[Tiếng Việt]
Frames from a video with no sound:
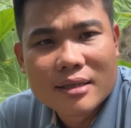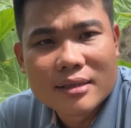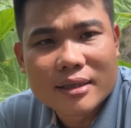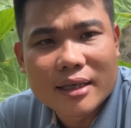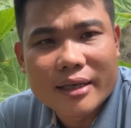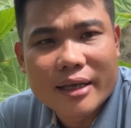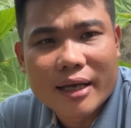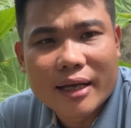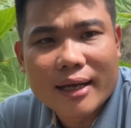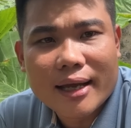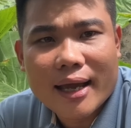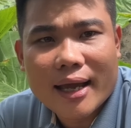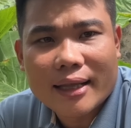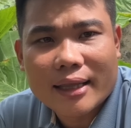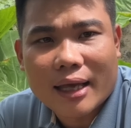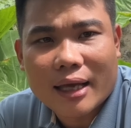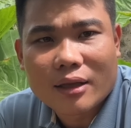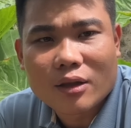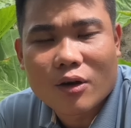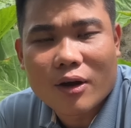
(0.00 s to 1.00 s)
sẽ diễn ra
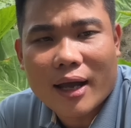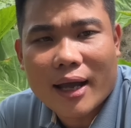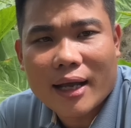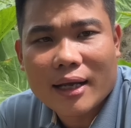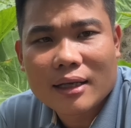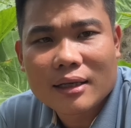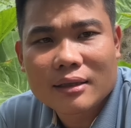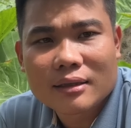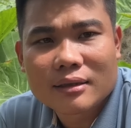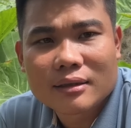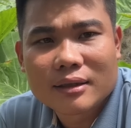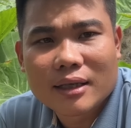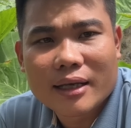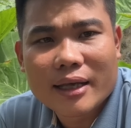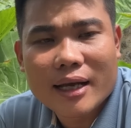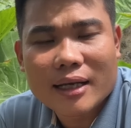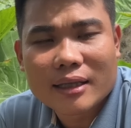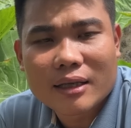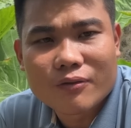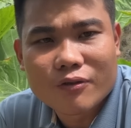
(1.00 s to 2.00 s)
tại tòa án
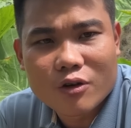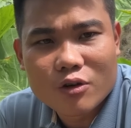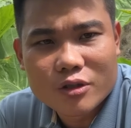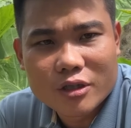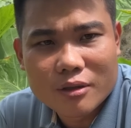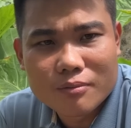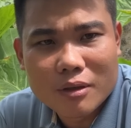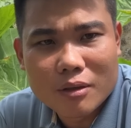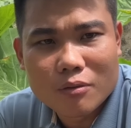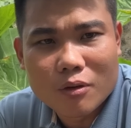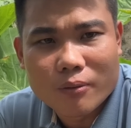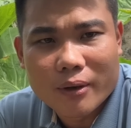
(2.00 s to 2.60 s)
nhân dân thành phố Hồ Chí Minh